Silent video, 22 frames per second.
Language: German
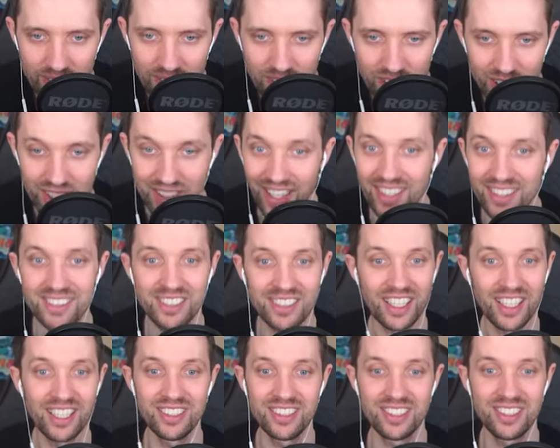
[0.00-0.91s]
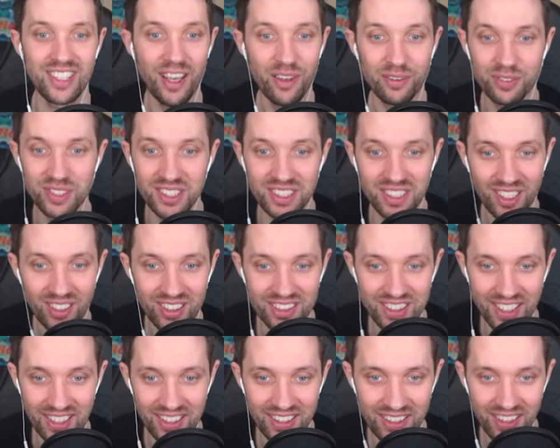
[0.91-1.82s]
Stein sieht richtig heftig
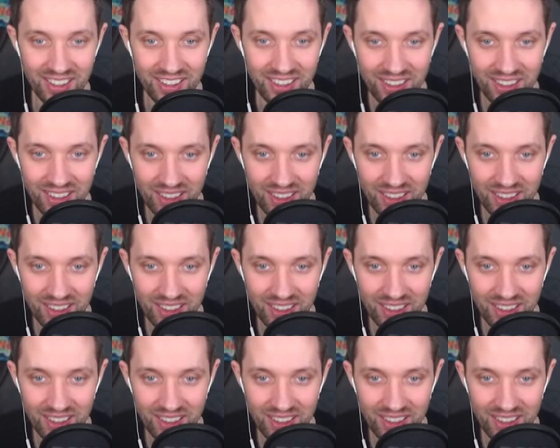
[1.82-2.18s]
aus, Alter.